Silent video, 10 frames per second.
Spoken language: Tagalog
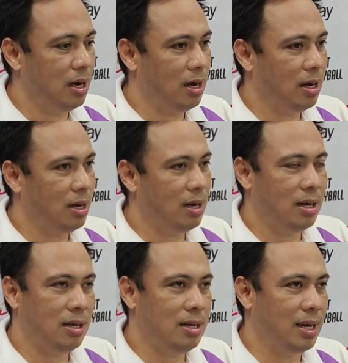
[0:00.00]

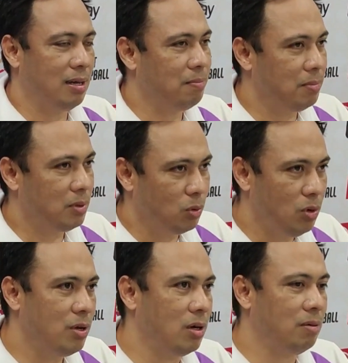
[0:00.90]
uh, laking
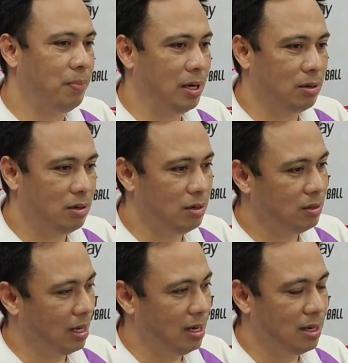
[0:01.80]
tulong yon
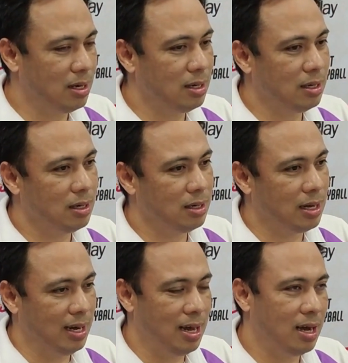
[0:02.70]
pero talagang
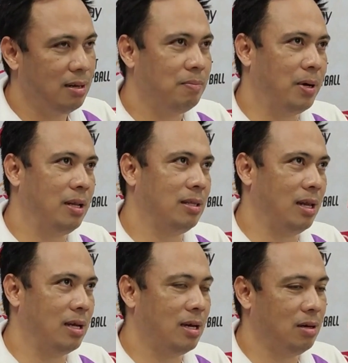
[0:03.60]
kailangan pa rin
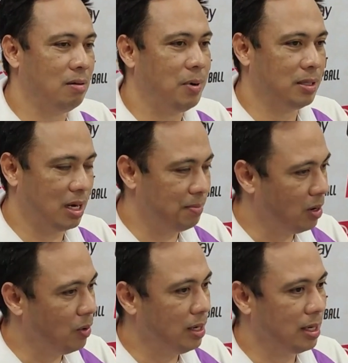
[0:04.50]
talaga ano,
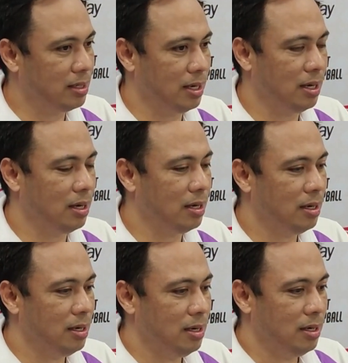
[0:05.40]
kontrabawan kasi
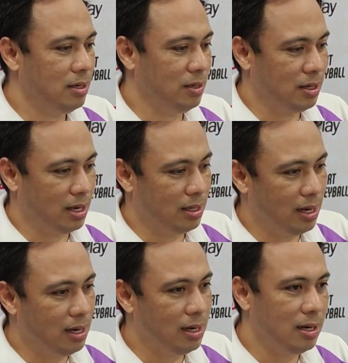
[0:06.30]
yun nga,
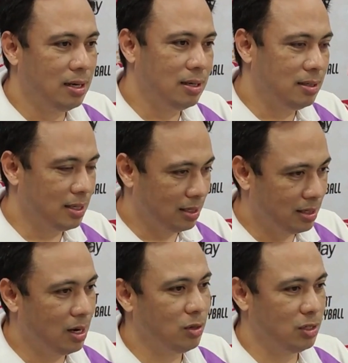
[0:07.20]
dahil sa,
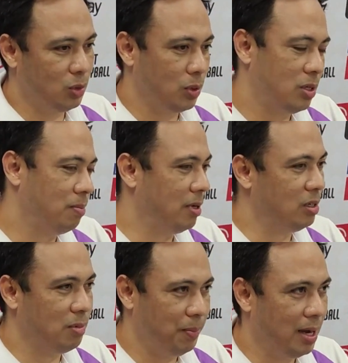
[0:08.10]
sa ganitong sitwasyon,
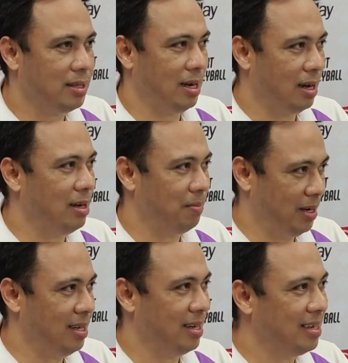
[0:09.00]
medyo mabigat talaga yung
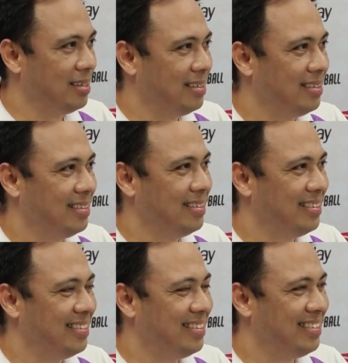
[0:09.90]
laban nila.
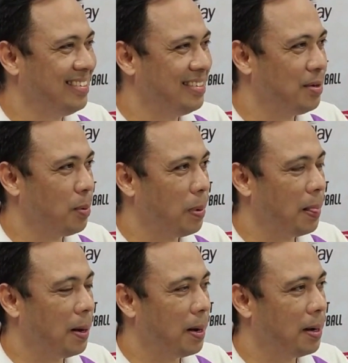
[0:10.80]
Kino-consider niyo po
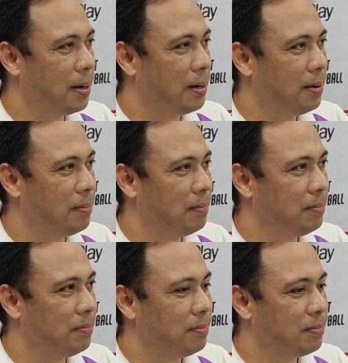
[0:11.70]
na wake-up call
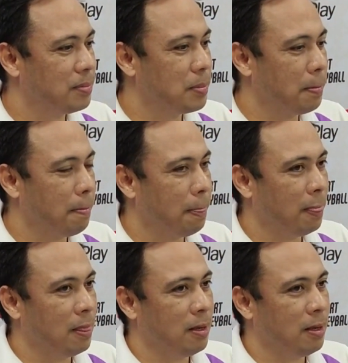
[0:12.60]
ito para sa inyo?